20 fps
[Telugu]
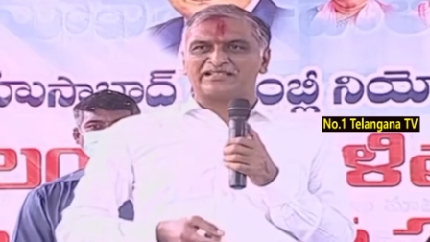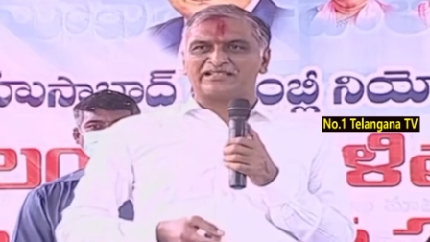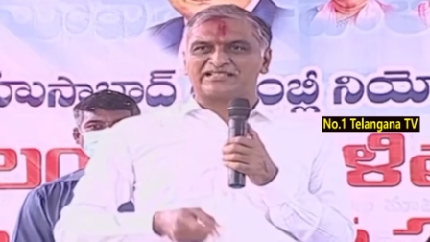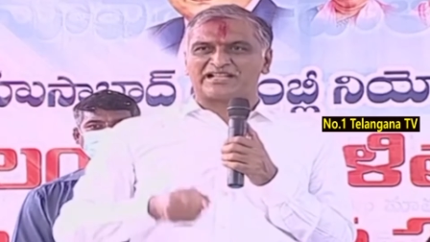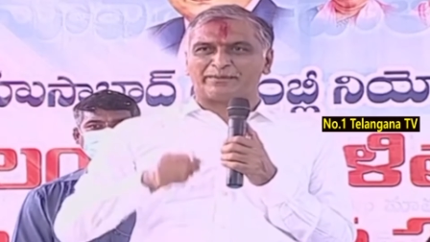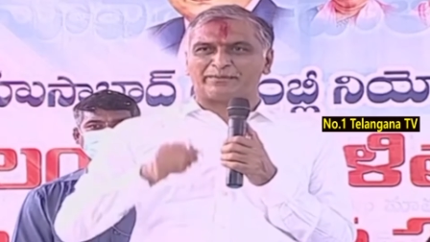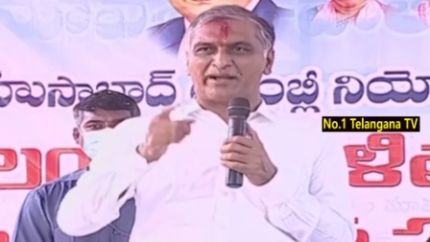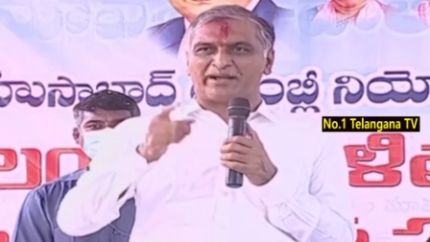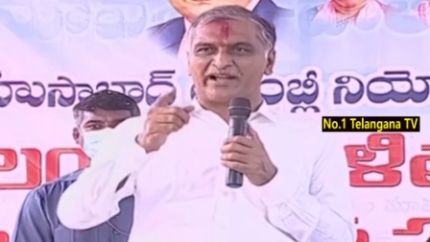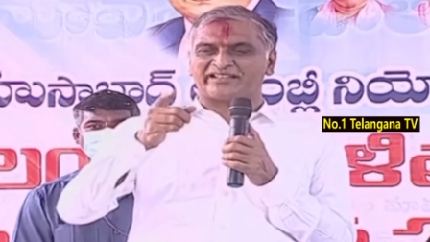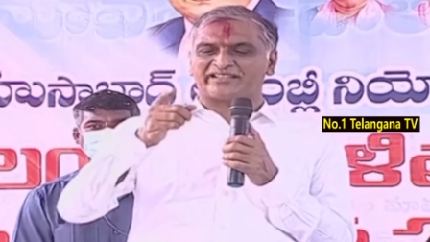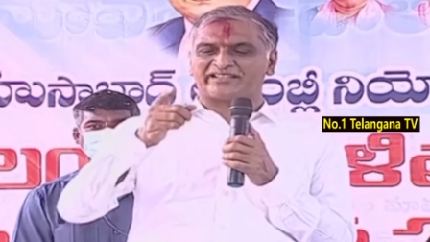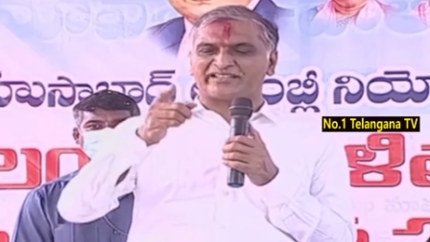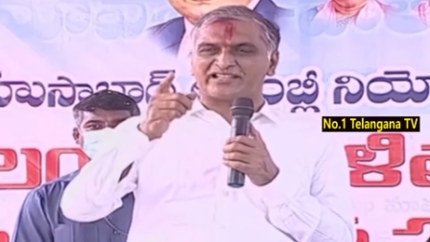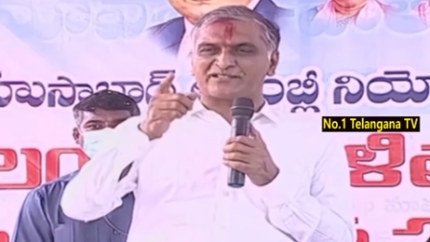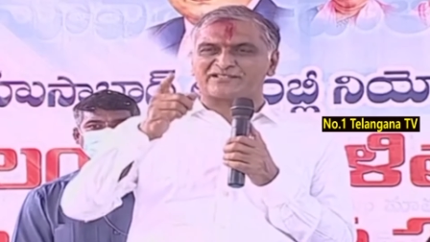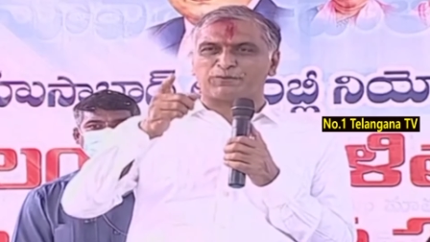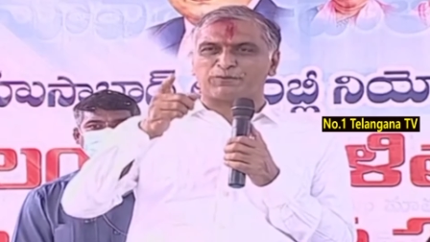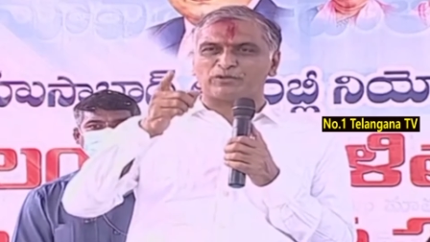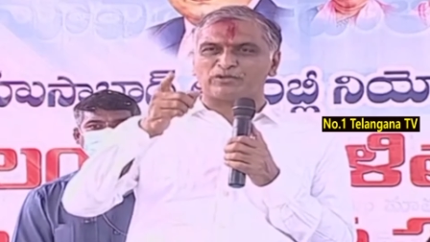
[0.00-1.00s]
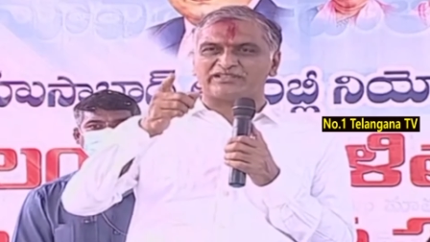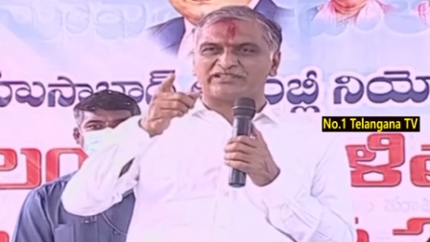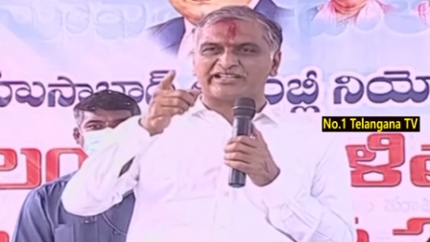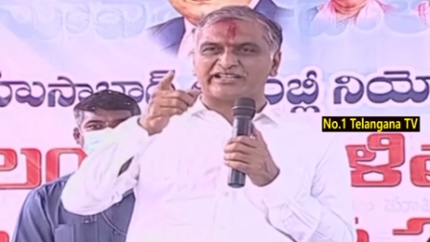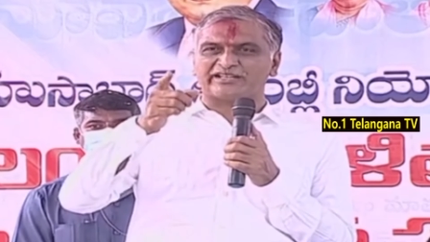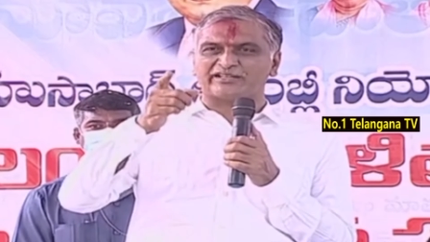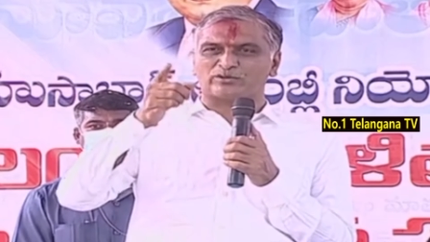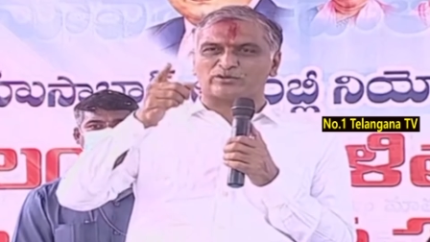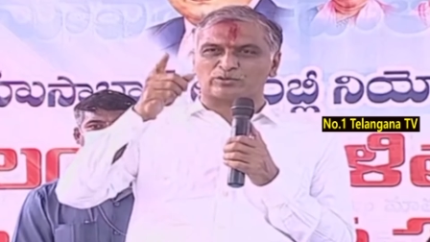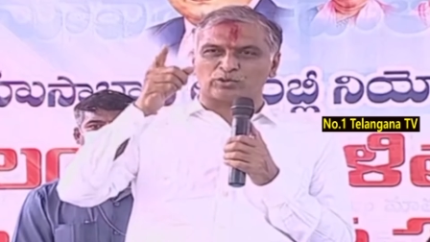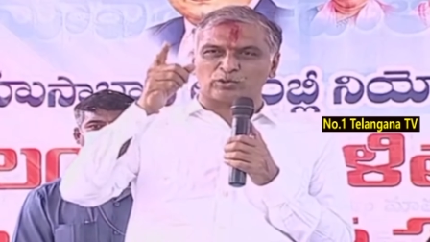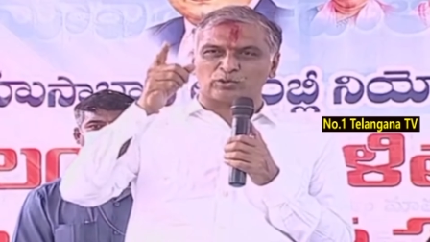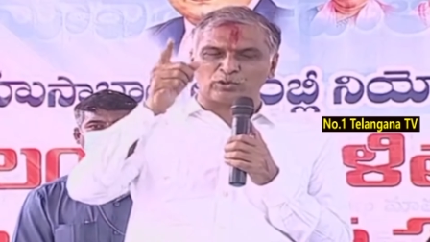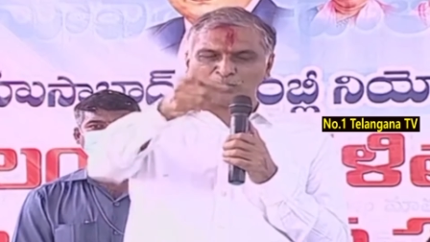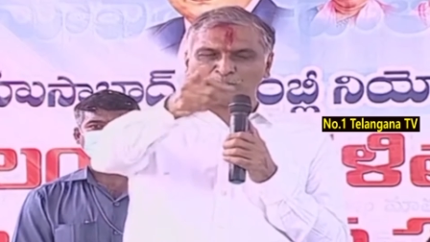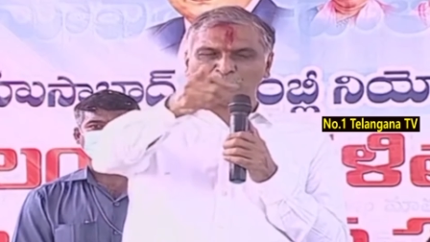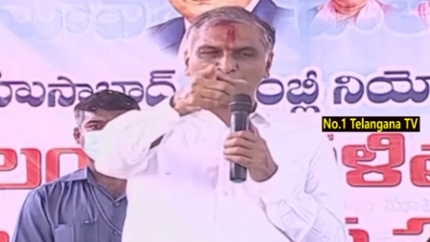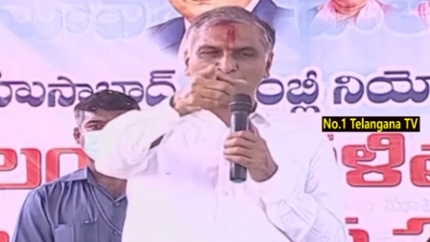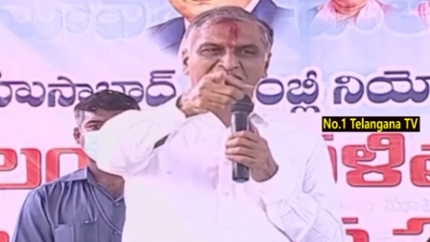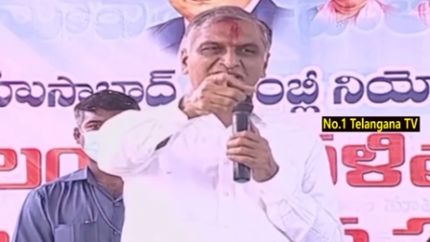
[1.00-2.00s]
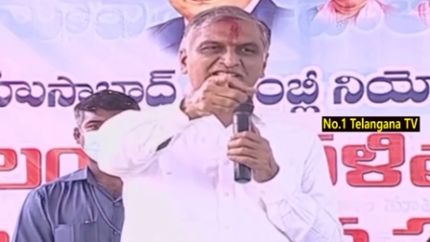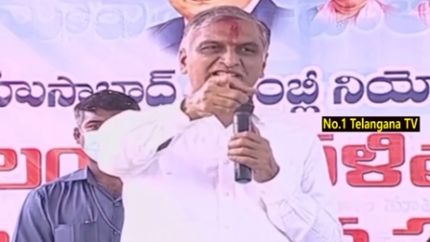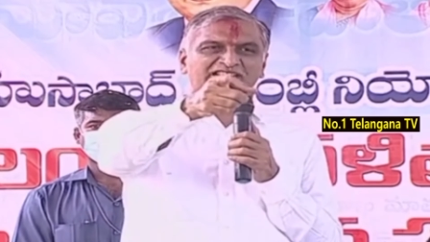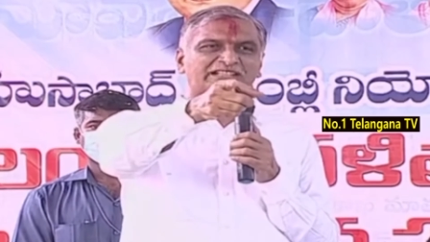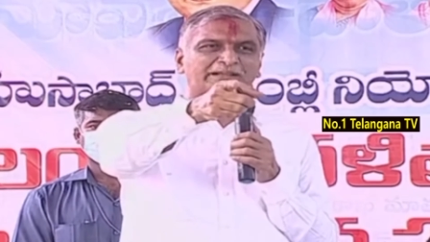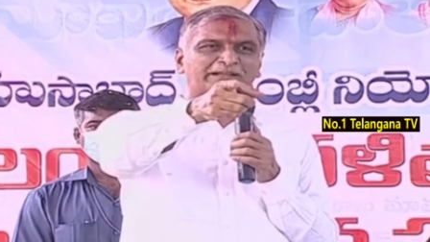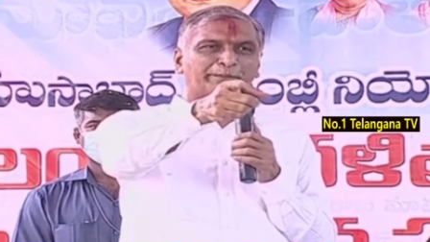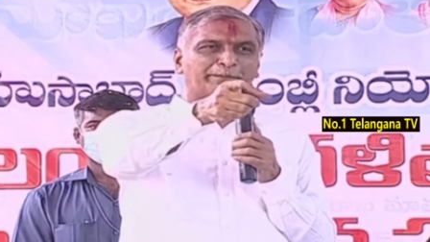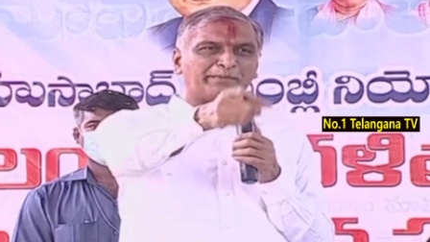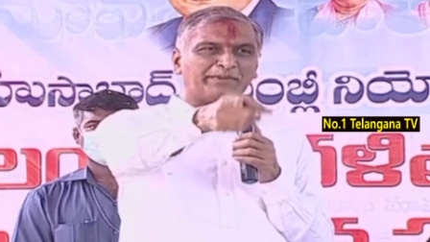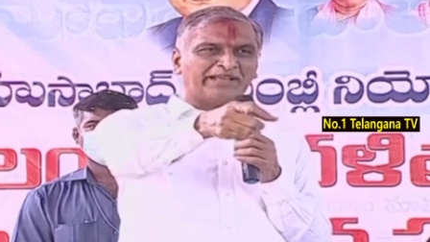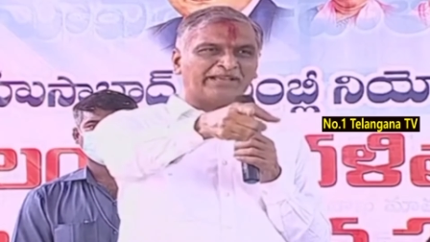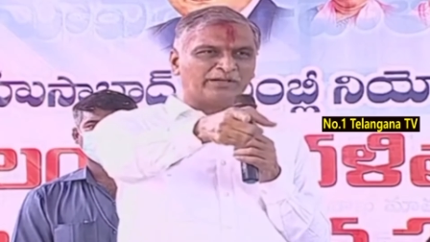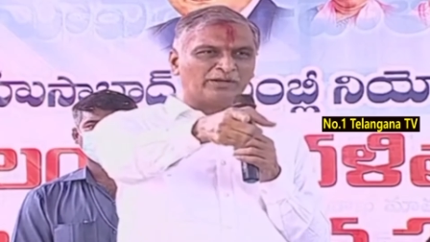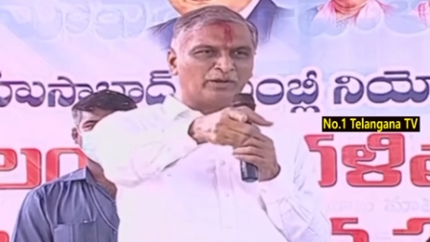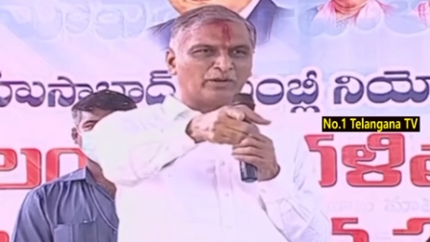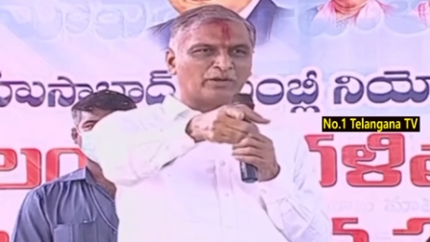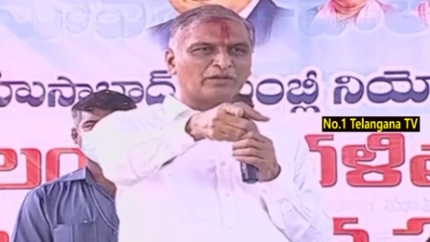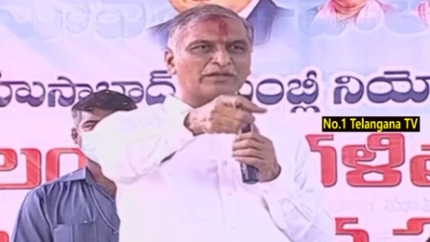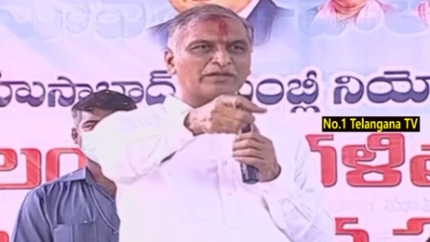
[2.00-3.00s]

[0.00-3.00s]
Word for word: సమాఖ్య స్ఫూర్తికి తూట్లు పడిచింది మీరు